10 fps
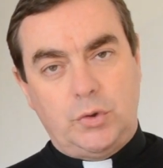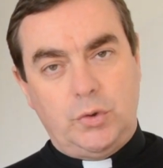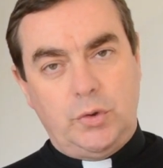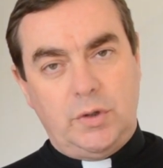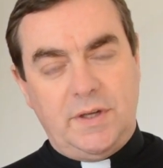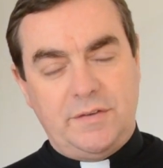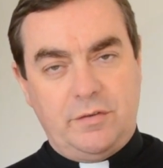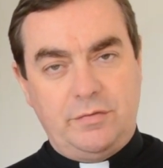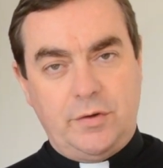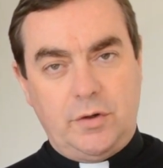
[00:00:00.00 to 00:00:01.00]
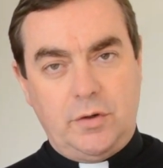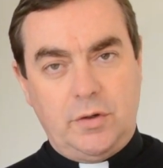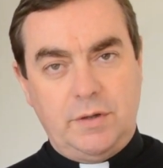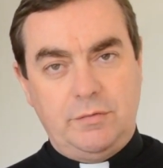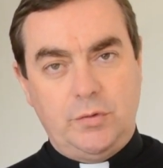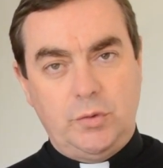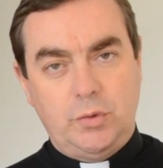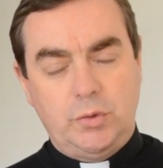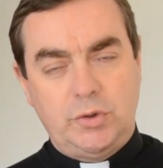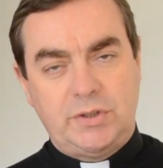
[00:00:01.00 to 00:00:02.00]
Bonjour les enfants et
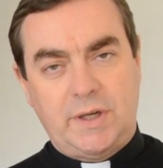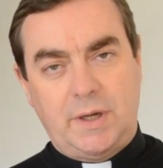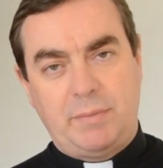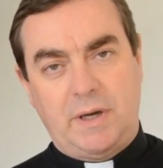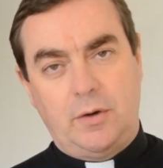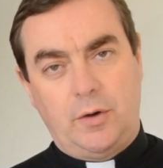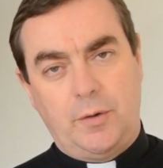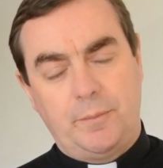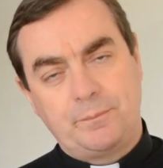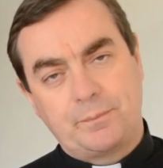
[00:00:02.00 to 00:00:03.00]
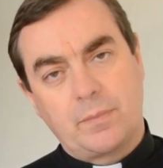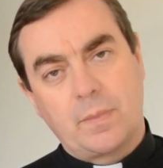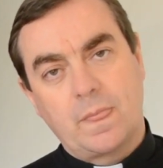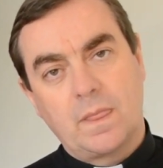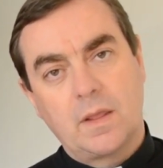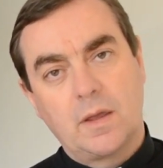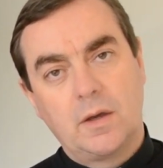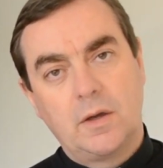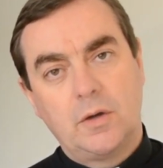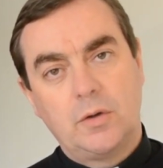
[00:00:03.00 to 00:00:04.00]
vous, chers parents.
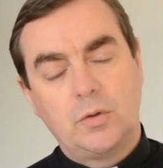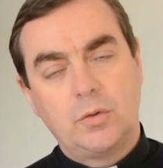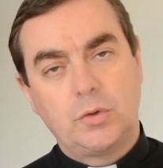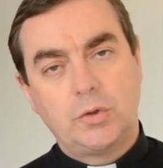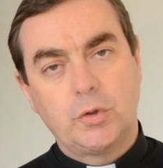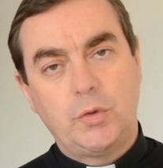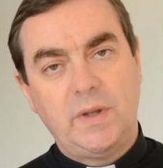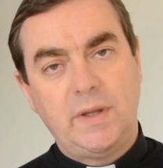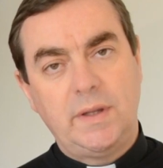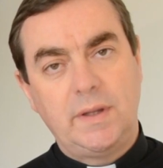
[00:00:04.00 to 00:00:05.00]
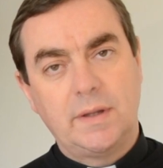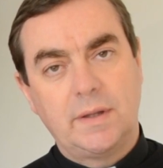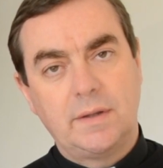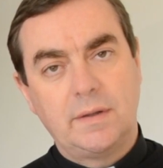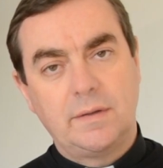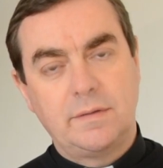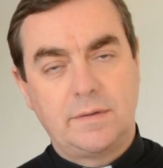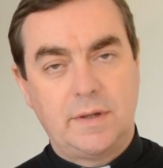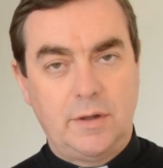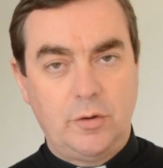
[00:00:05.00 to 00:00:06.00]
Aujourd'hui,
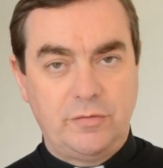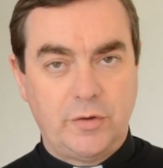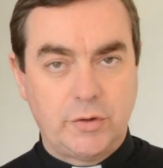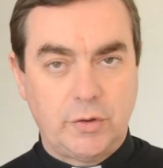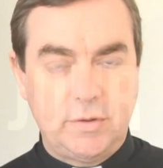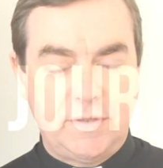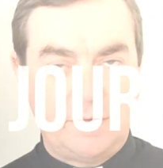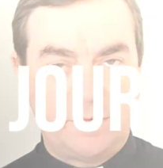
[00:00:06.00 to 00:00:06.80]
c'est le vendredi